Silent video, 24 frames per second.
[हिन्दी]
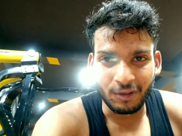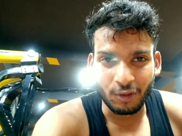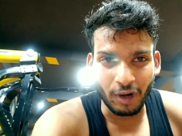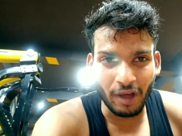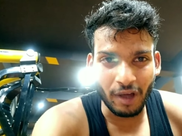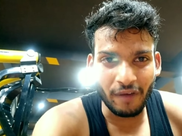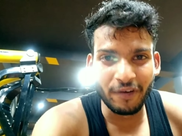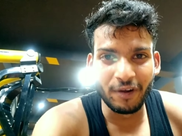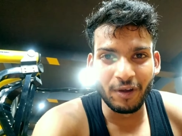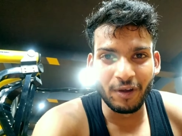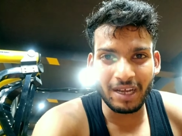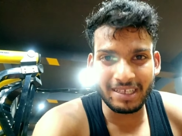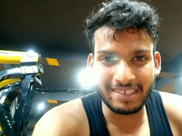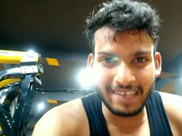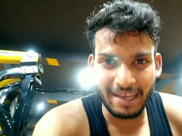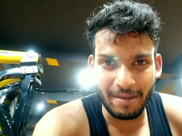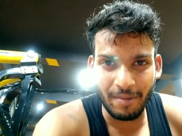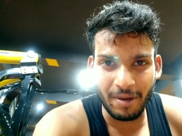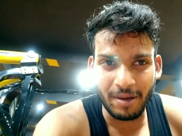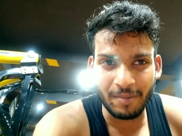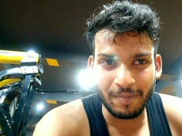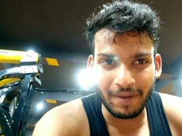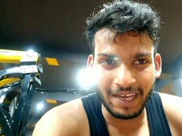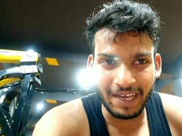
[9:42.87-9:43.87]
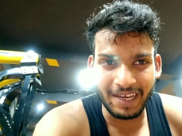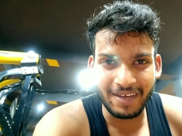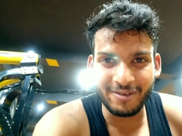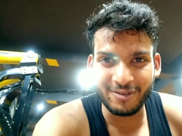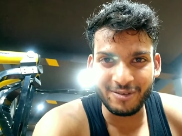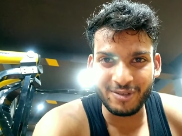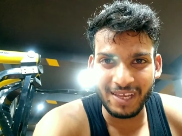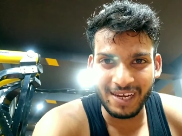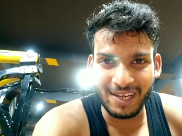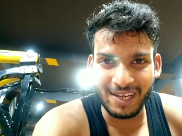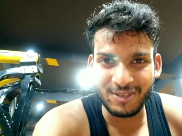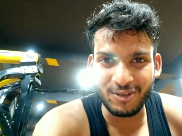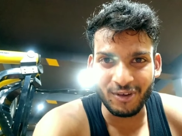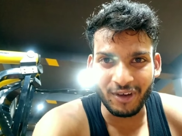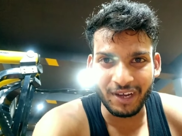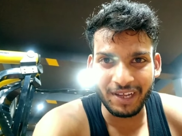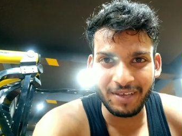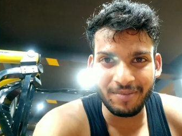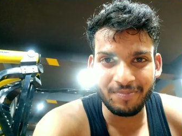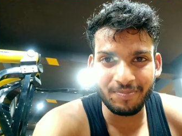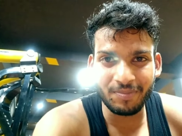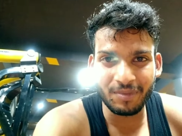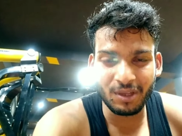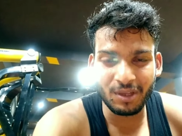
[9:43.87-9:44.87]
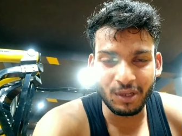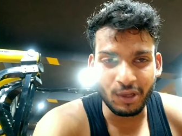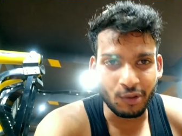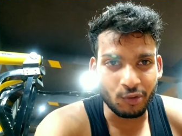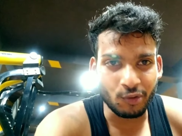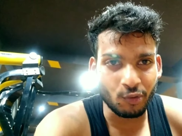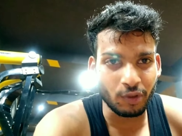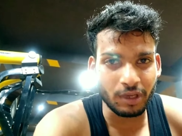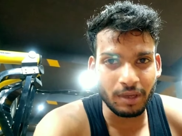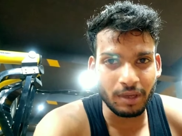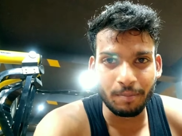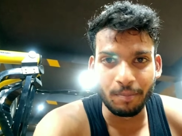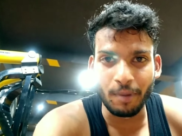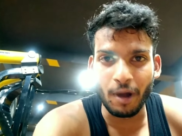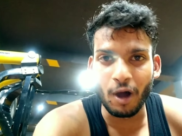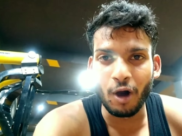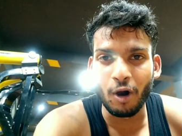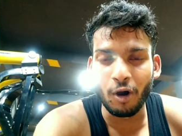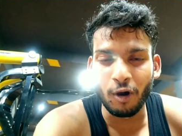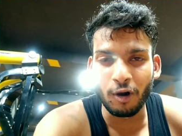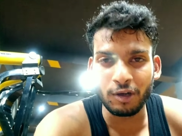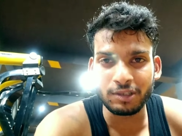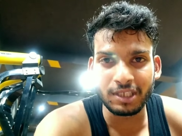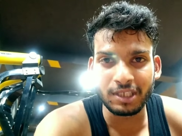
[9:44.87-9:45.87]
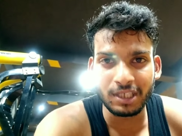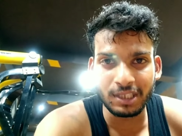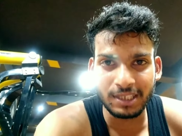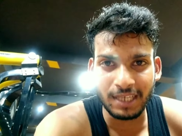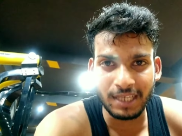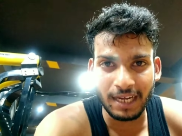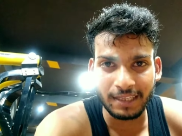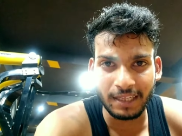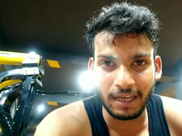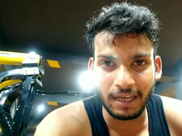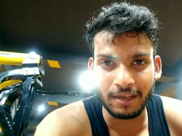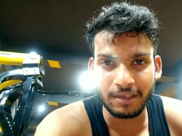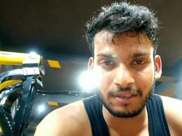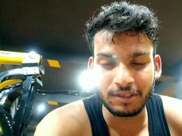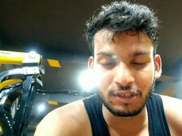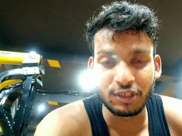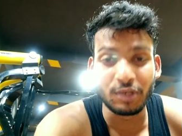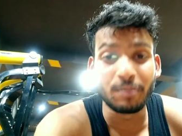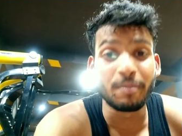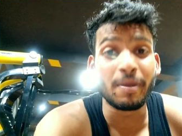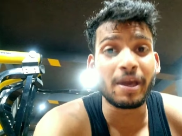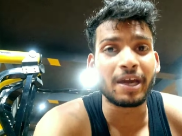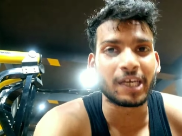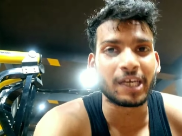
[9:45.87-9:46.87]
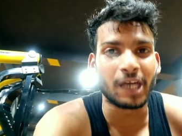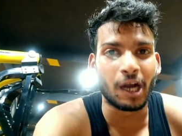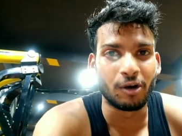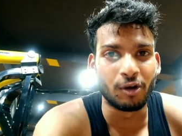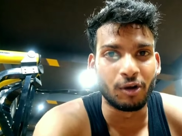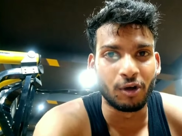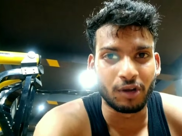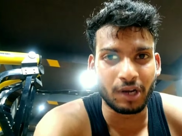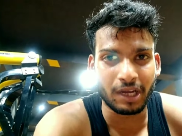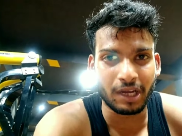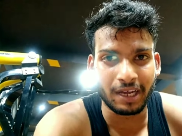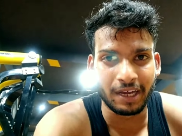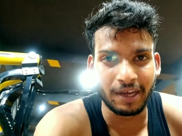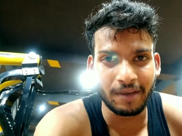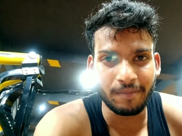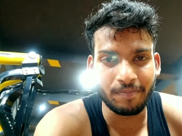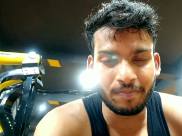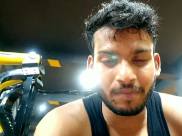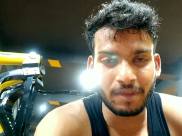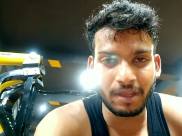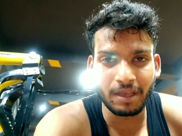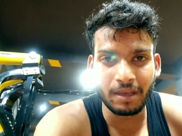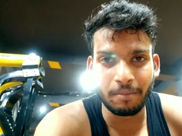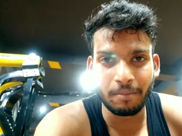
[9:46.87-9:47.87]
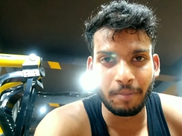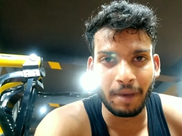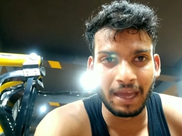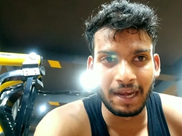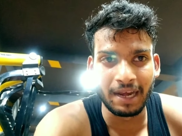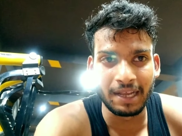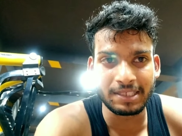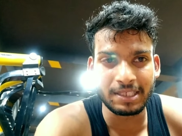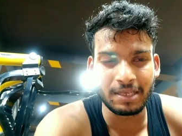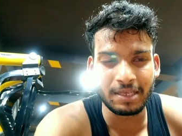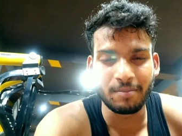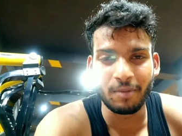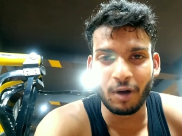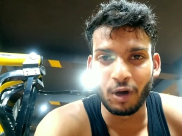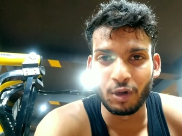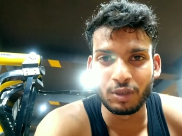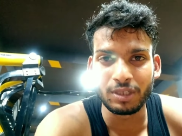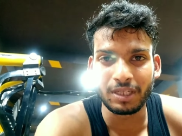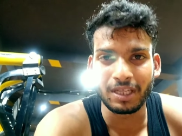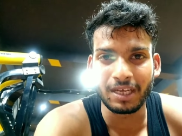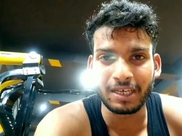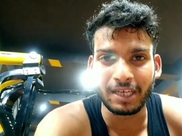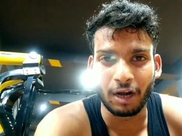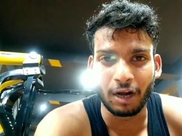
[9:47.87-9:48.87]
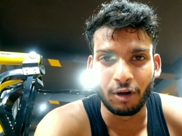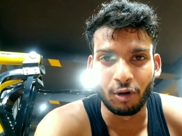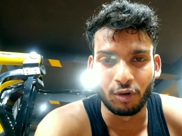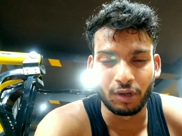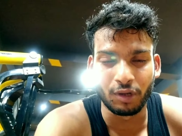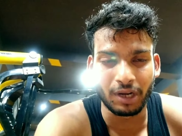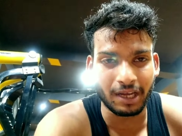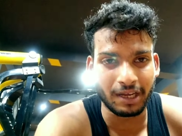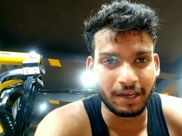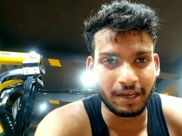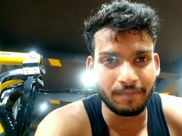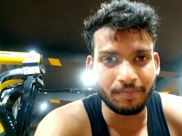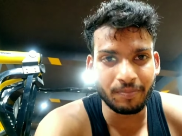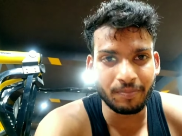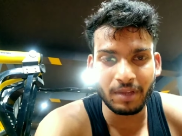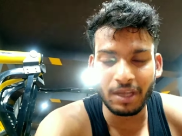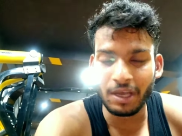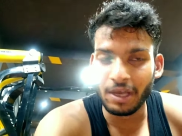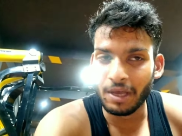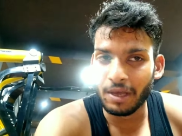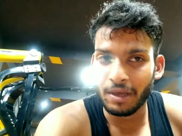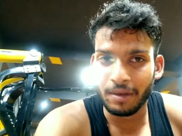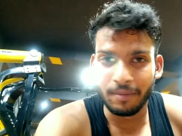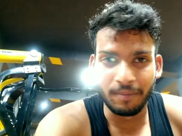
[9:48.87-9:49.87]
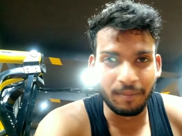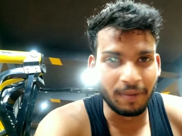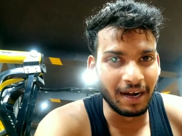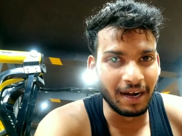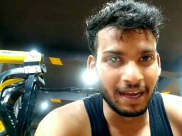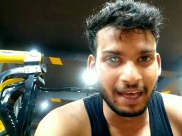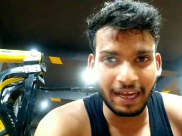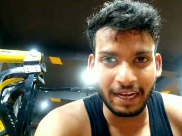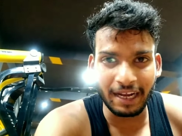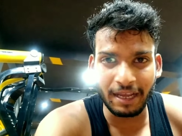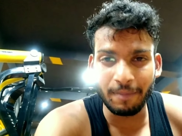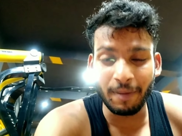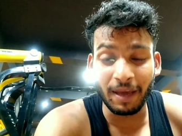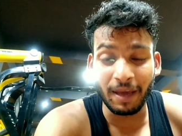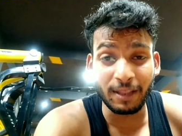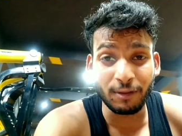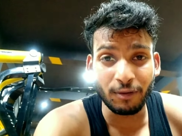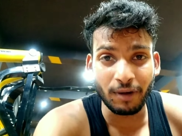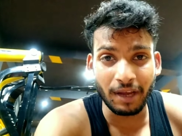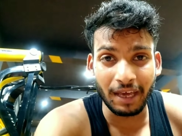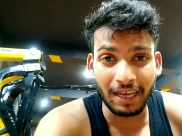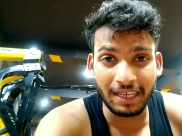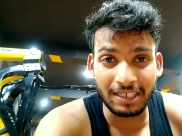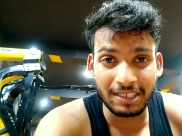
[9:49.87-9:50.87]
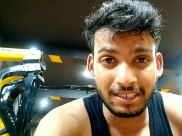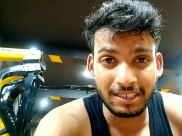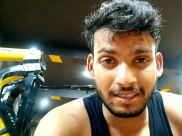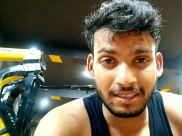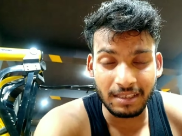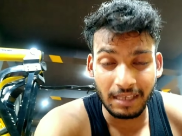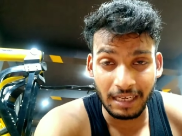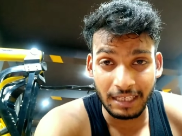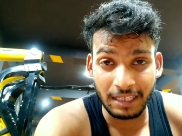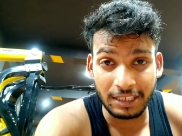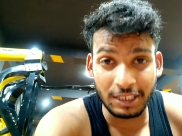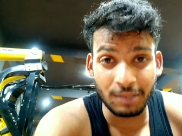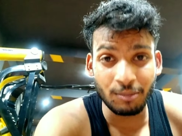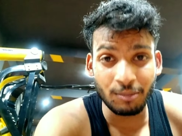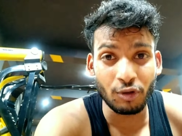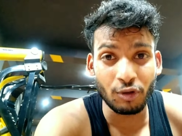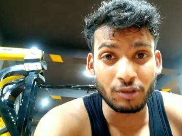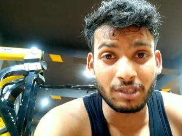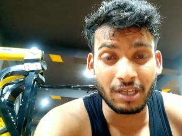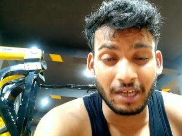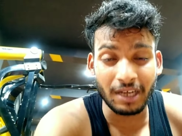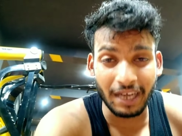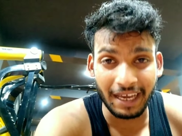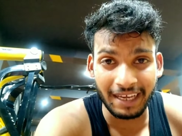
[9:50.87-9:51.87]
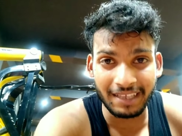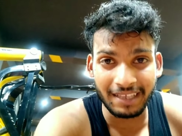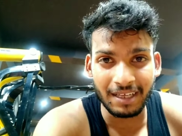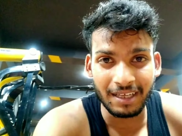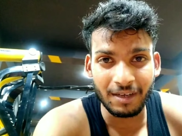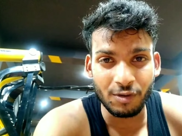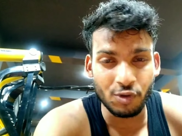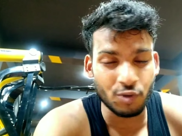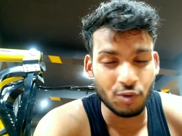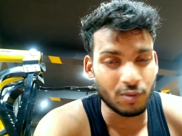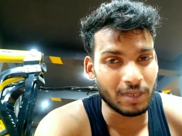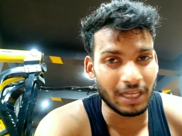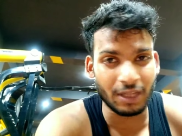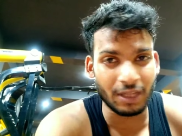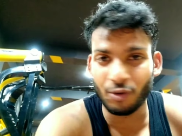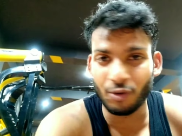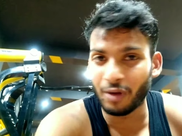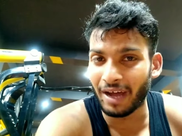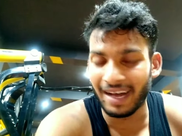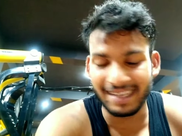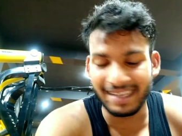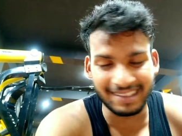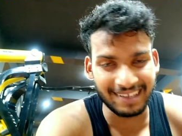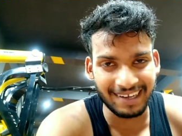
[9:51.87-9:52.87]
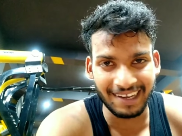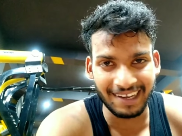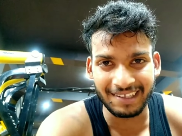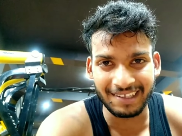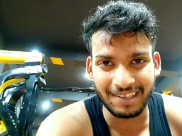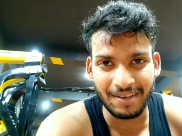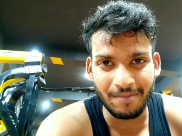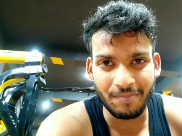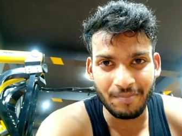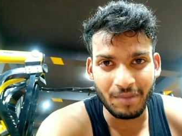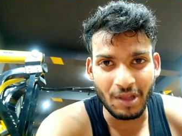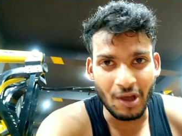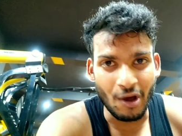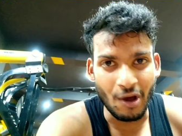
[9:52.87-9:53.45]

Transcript: थोड़ा वीडियो आज नहीं बन पाया उसके लिए सॉरी क्योंकि बहुत ही ज़्यादा जिम में क्राउड हो रखा है पहले से बहुत ज़्यादा क्राउड हो रखा है भीड़ आ रही पहले तो नई ये जिम जो थी नई थी उसमें ज़्यादा कोई आते नहीं थे